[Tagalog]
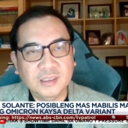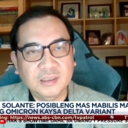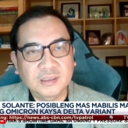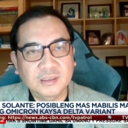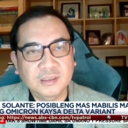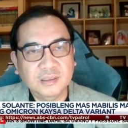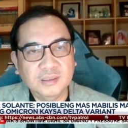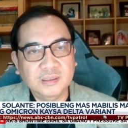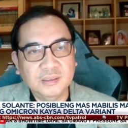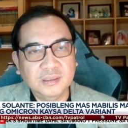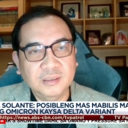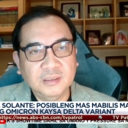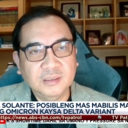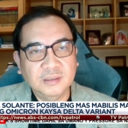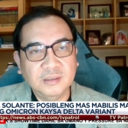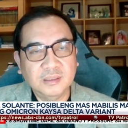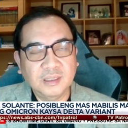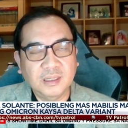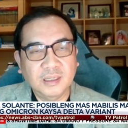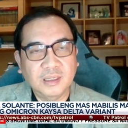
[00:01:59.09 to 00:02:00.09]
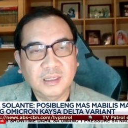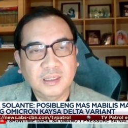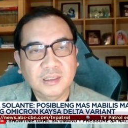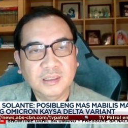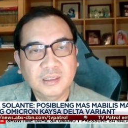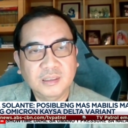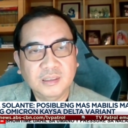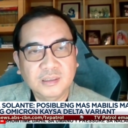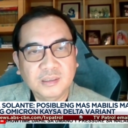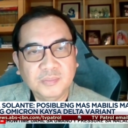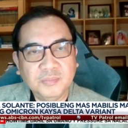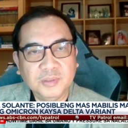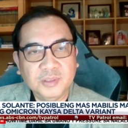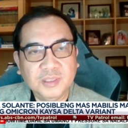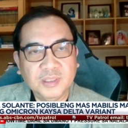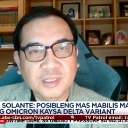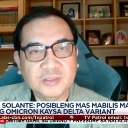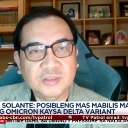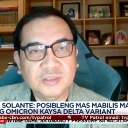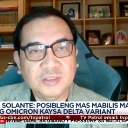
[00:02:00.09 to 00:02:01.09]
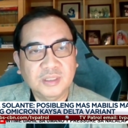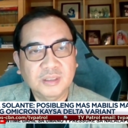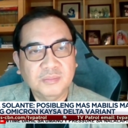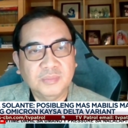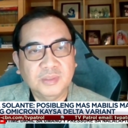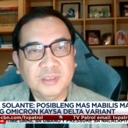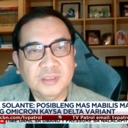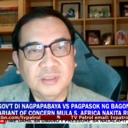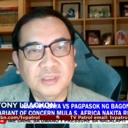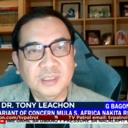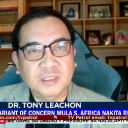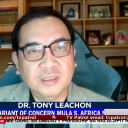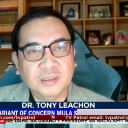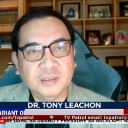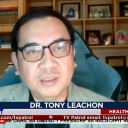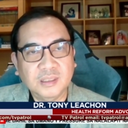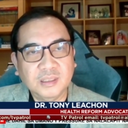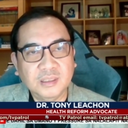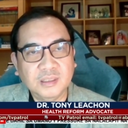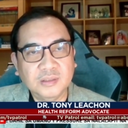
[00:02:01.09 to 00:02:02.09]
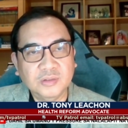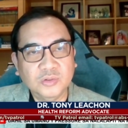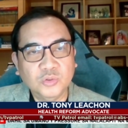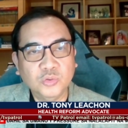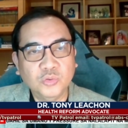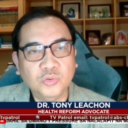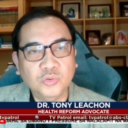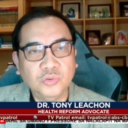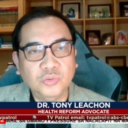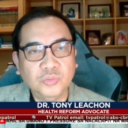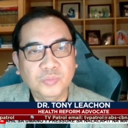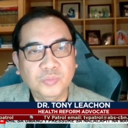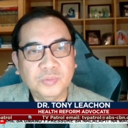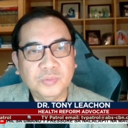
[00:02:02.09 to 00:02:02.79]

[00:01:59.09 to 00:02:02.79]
Ang uh, uh, reproduction number niyan, eh, two.